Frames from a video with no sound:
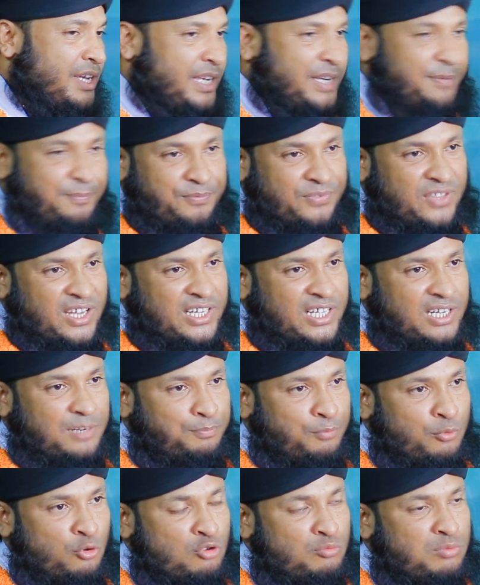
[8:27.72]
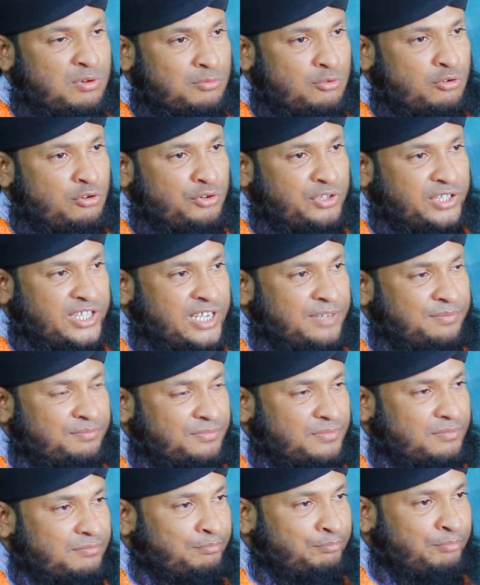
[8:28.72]
ইফতারের পূর্ব মুহূর্তে
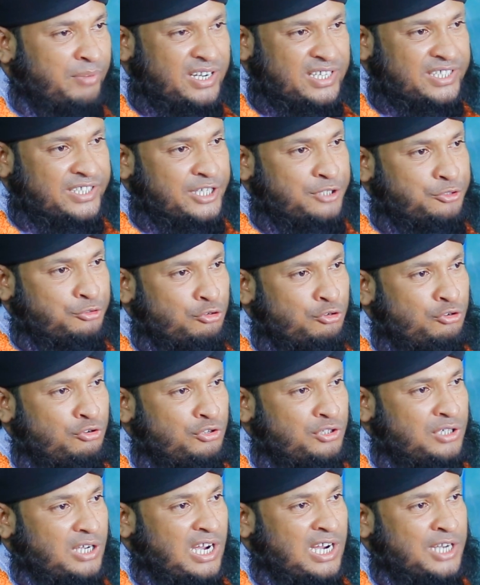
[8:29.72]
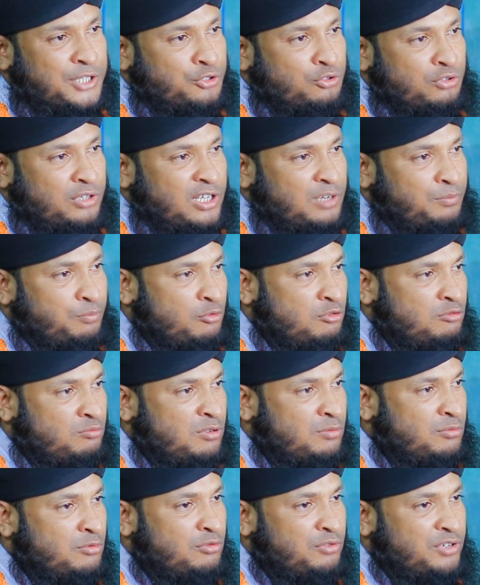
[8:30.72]
বাঁধে জোহর আসরের পূর্ব
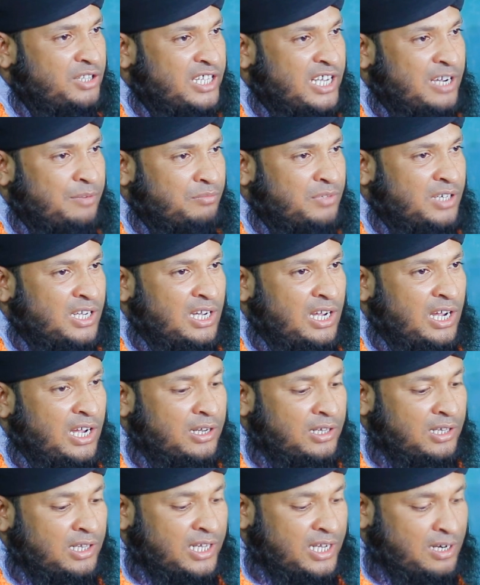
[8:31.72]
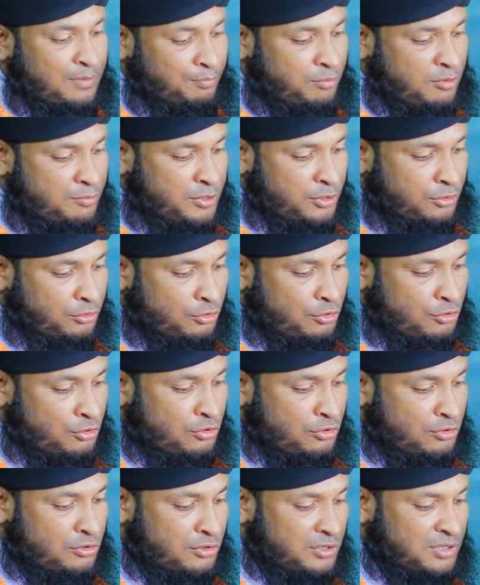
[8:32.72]
মুহূর্তে আমরা আল্লাহর পবিত্র
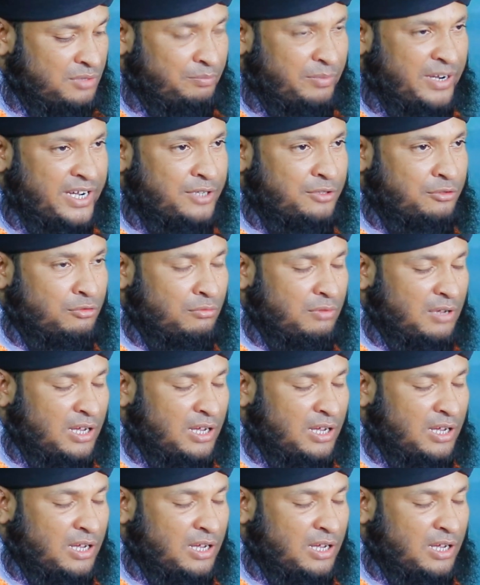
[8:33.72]
ঘোর বাইত